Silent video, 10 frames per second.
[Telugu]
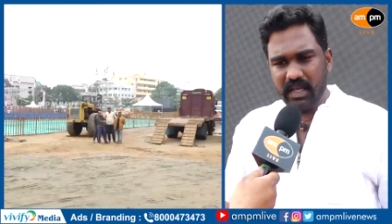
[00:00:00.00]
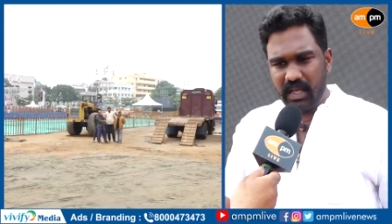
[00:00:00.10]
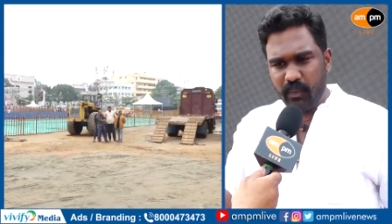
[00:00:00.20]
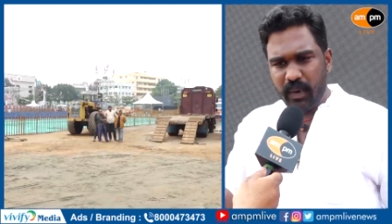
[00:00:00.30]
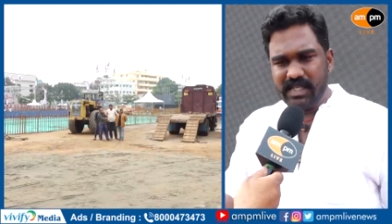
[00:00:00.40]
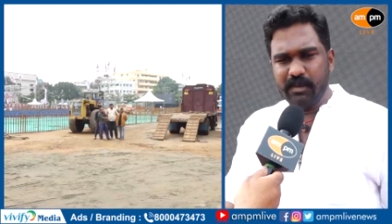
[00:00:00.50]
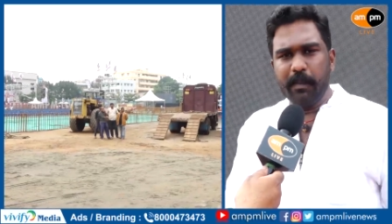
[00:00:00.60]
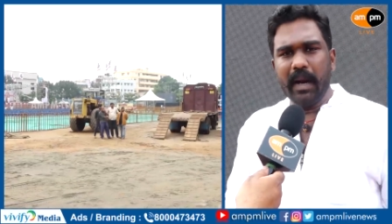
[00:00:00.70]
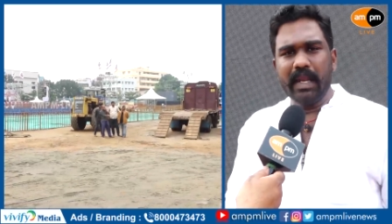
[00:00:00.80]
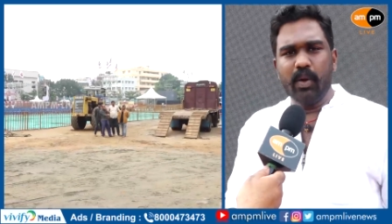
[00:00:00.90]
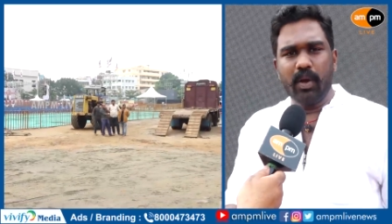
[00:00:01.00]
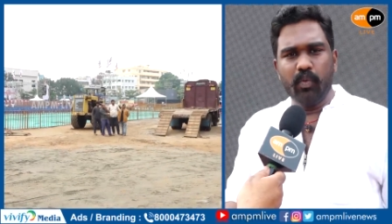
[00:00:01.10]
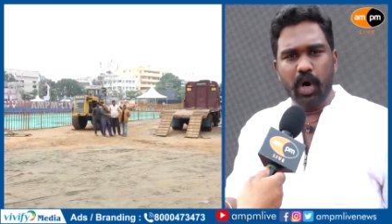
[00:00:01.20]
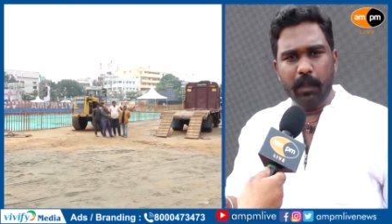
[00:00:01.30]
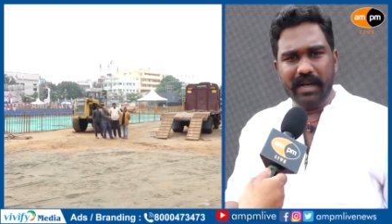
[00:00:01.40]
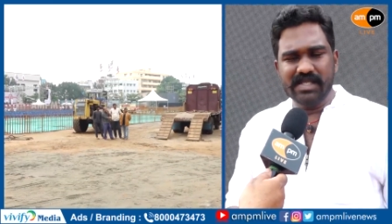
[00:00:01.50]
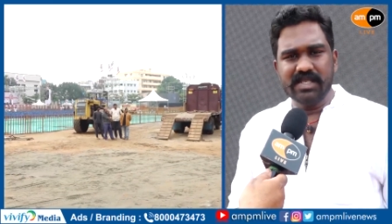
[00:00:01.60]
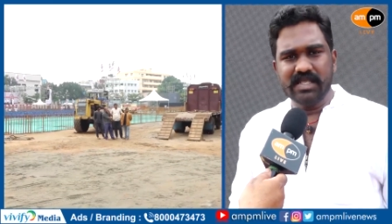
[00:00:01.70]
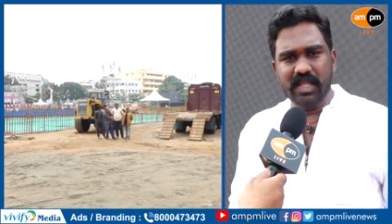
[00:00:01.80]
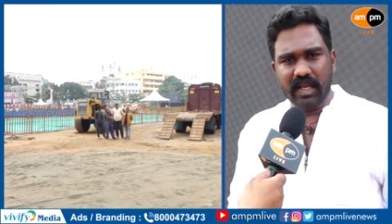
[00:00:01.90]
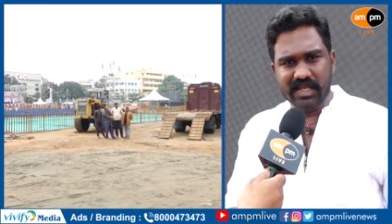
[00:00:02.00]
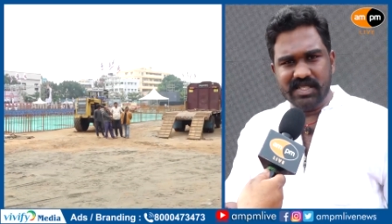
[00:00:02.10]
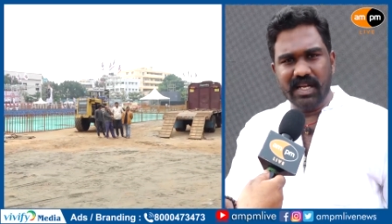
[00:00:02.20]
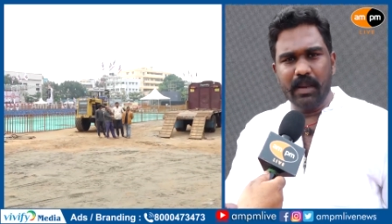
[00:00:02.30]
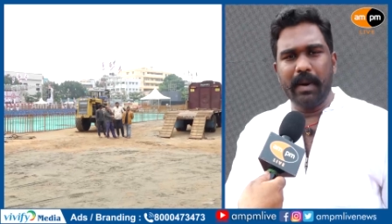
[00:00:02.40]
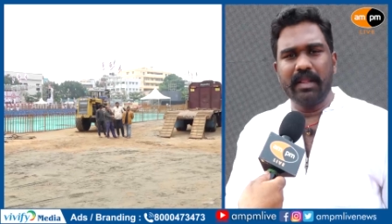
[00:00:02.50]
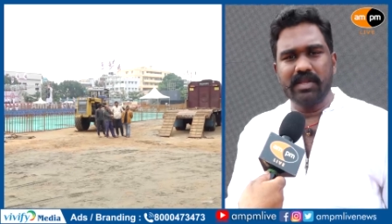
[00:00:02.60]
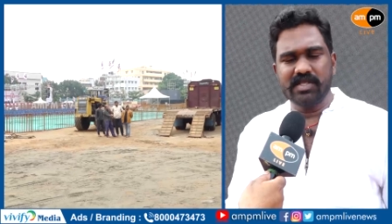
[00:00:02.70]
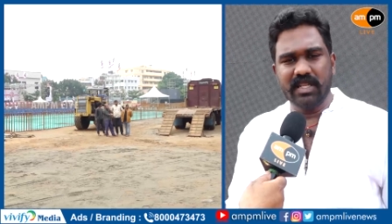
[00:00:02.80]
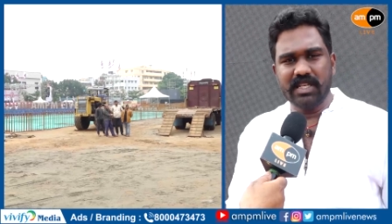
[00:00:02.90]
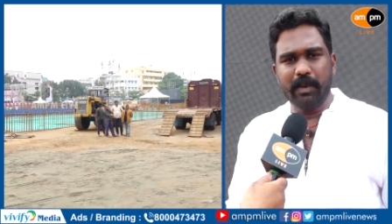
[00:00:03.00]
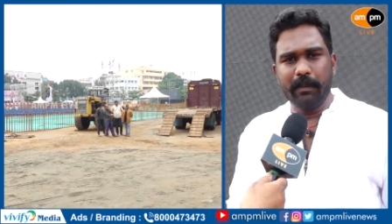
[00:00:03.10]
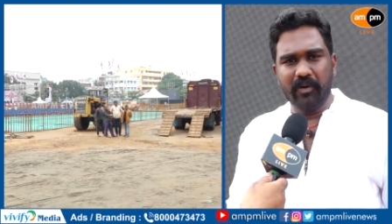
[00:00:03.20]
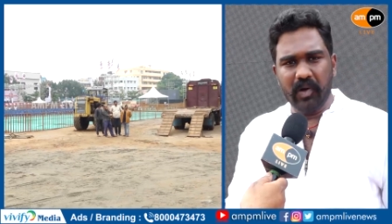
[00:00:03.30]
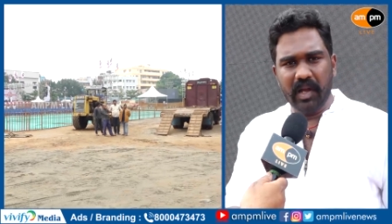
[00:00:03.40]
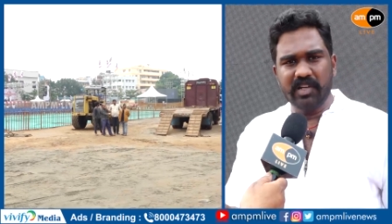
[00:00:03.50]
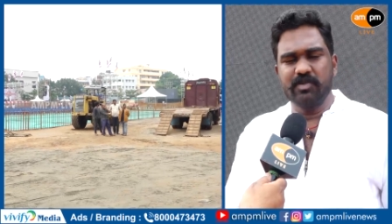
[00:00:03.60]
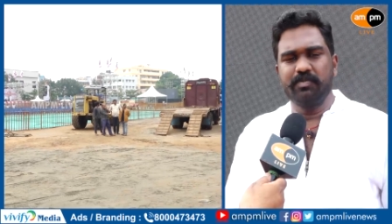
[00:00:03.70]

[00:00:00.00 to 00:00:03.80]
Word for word: ఈ వైసీపీ పార్టీ యొక్క ఓటు పర్సంటేజ్ని తగ్గించడానికి ప్రయత్నిస్తుందని చెప్పి పవన్ కళ్యాణ్ గారు